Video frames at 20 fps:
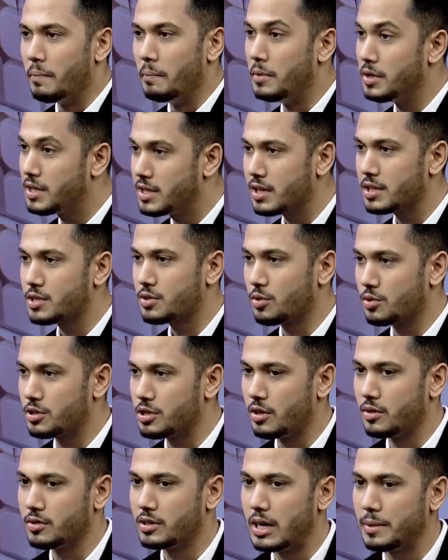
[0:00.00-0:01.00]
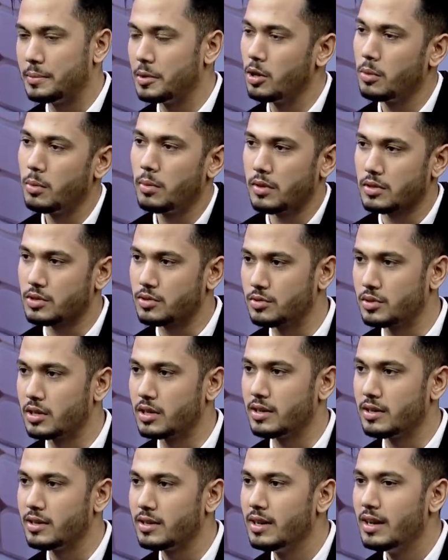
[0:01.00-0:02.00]
বিশ্বাস করছিল যে আমি হবো মাসুদ
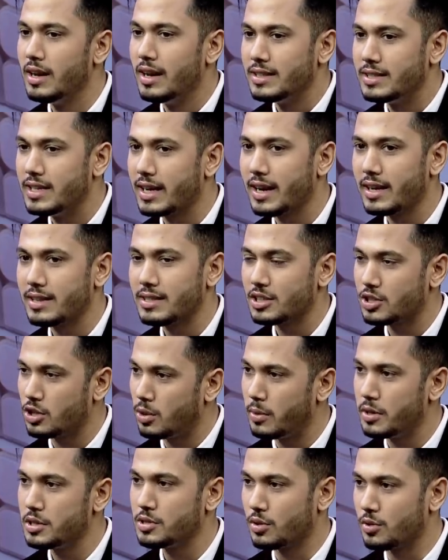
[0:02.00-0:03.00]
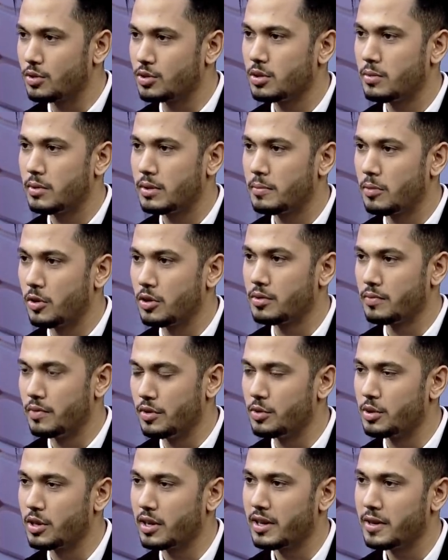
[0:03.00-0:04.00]
রানা সেক্ষেত্রে সবাই যোগ্য সবার পয়েন্ট অফ
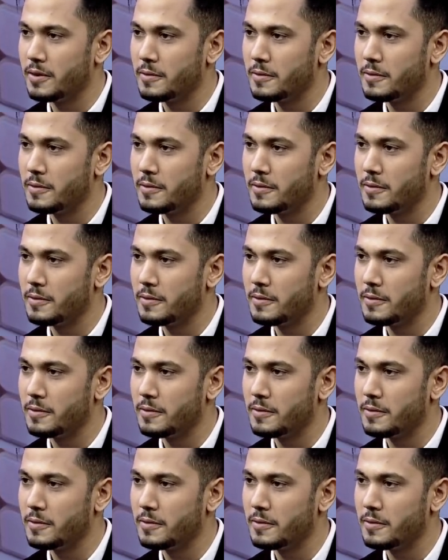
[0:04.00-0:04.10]
ভিউ থেকে মানে